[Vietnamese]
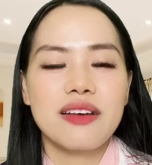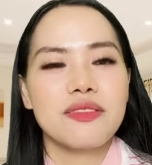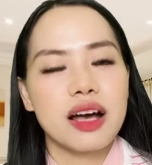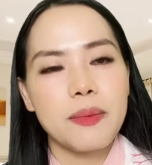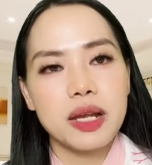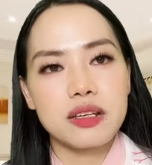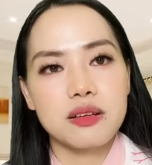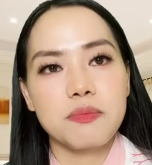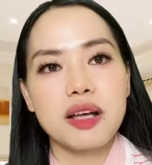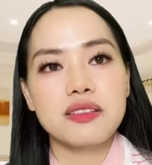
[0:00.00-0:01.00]
Và các bạn
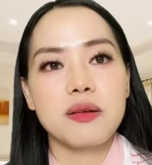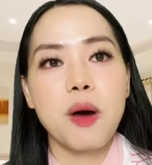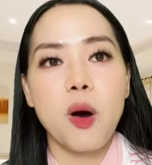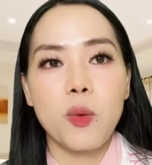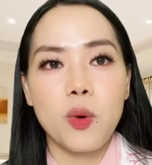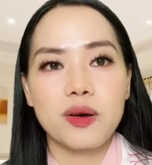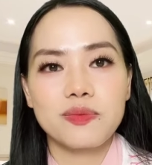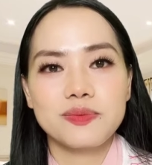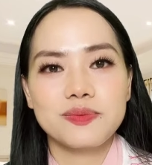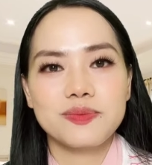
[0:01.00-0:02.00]
đừng bao giờ bỏ cuộc
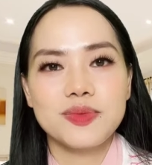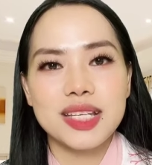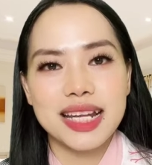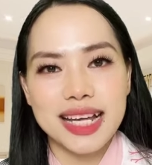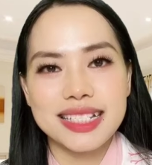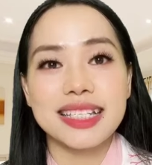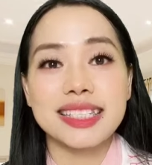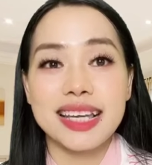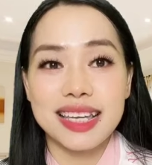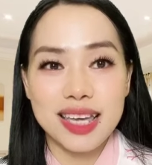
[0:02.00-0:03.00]
trên hành trình
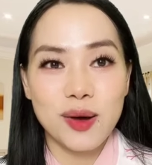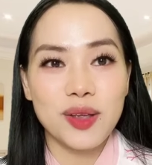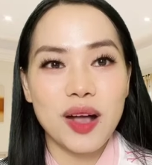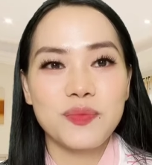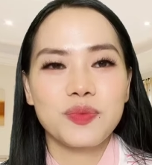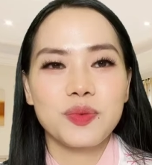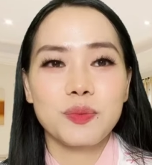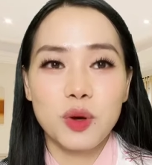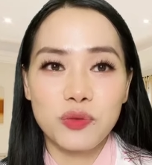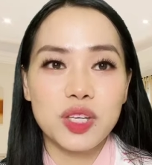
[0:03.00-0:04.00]
tình yêu nhé,
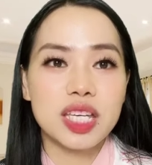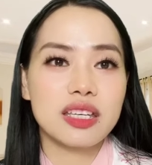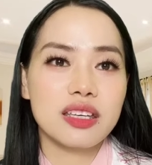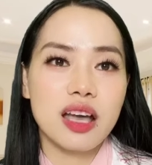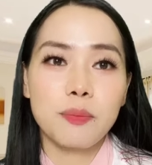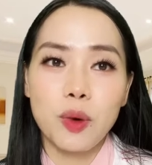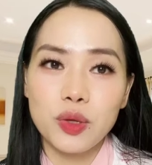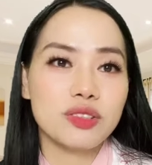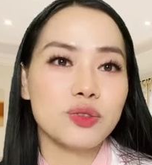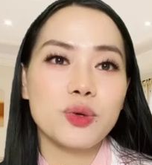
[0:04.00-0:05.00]
bởi vì mọi
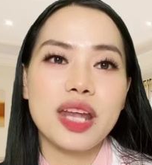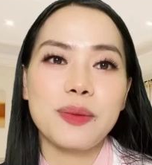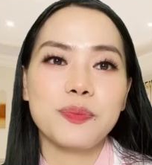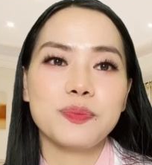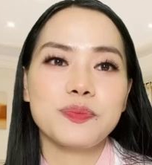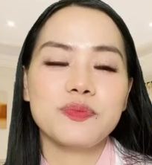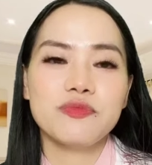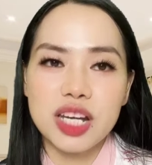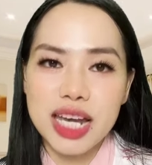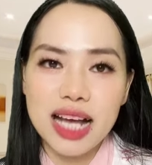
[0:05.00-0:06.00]
thứ tốt đẹp
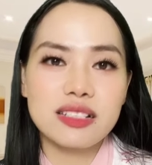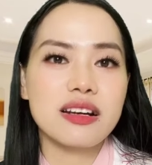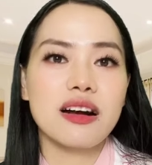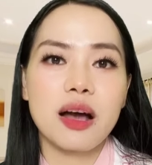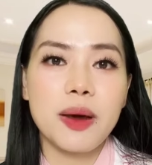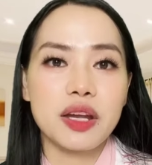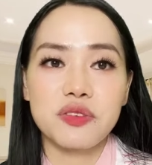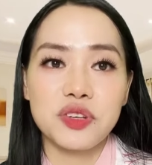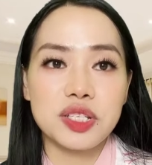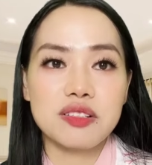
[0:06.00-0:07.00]
vẫn đang chờ các bạn ở
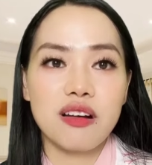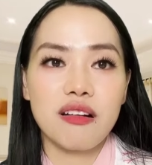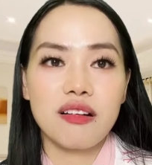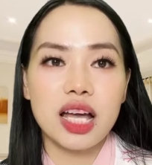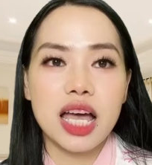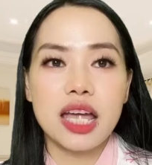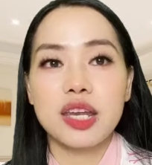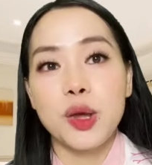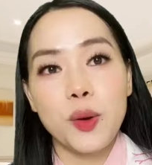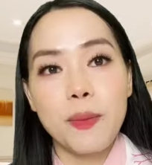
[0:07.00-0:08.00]
phía trước.
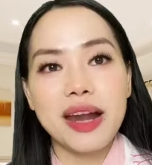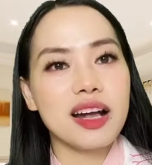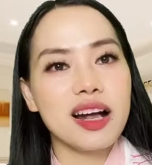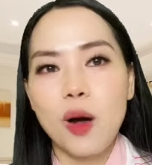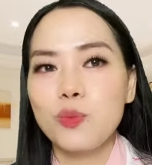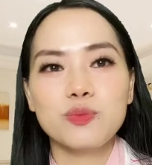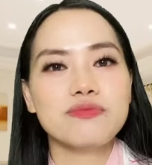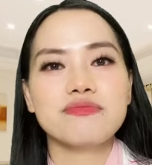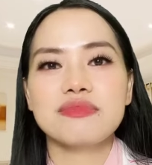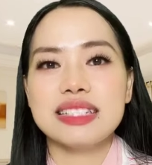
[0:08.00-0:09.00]
Nếu các bạn không
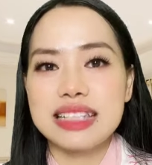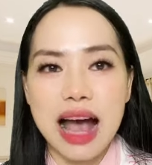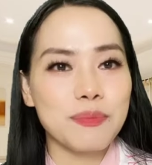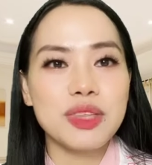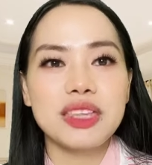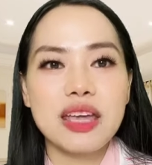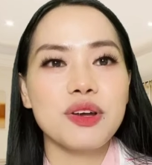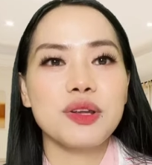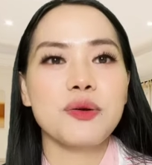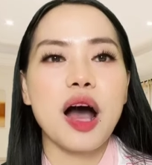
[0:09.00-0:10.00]
dám tin
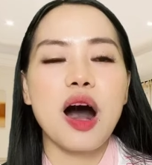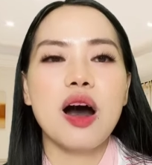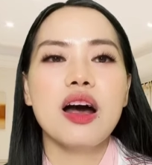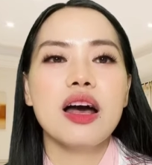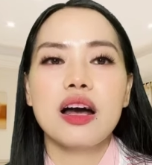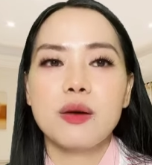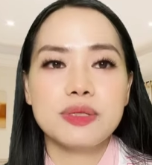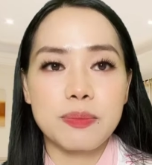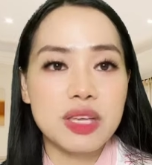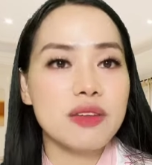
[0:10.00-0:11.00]
vào điều đó, không
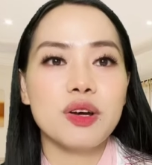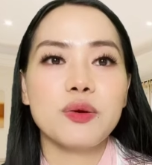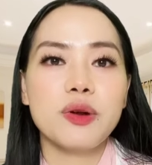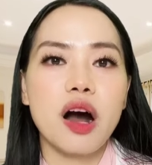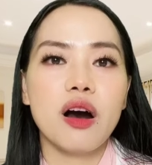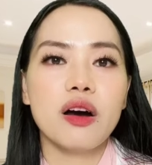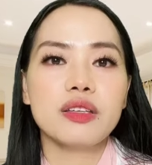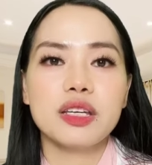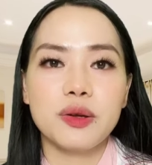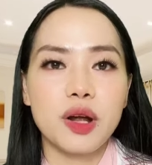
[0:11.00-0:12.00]
dám nhìn vào điều đó,
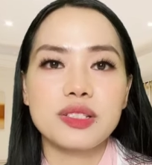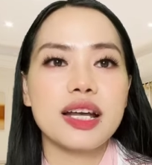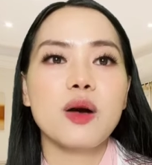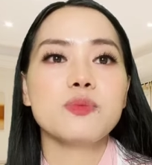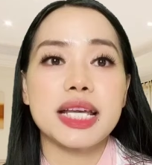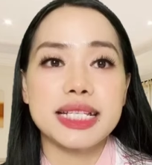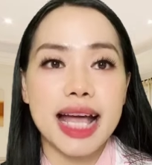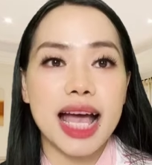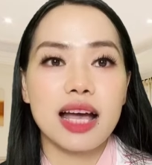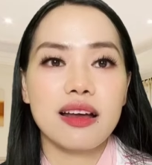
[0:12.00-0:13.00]
thì điều đó sẽ không xảy
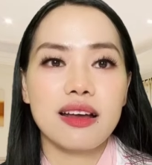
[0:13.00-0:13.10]
ra.